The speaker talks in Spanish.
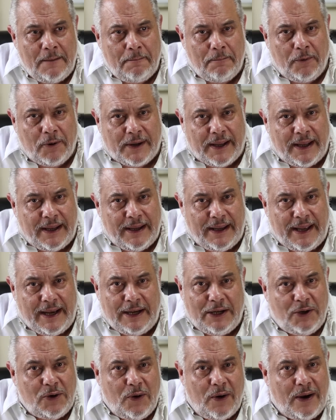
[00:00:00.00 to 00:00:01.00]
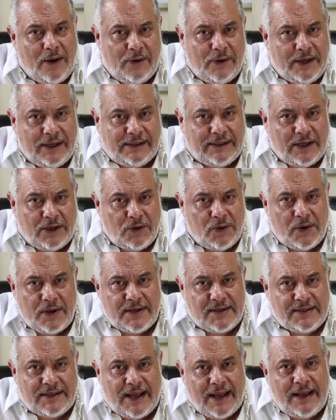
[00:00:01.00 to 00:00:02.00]
porque él no ahorita no
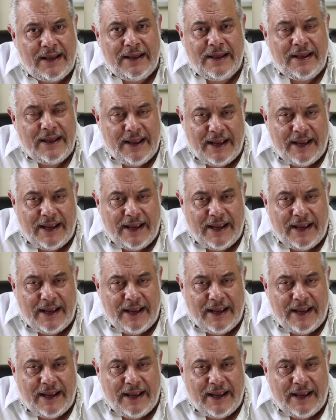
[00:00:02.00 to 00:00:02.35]
está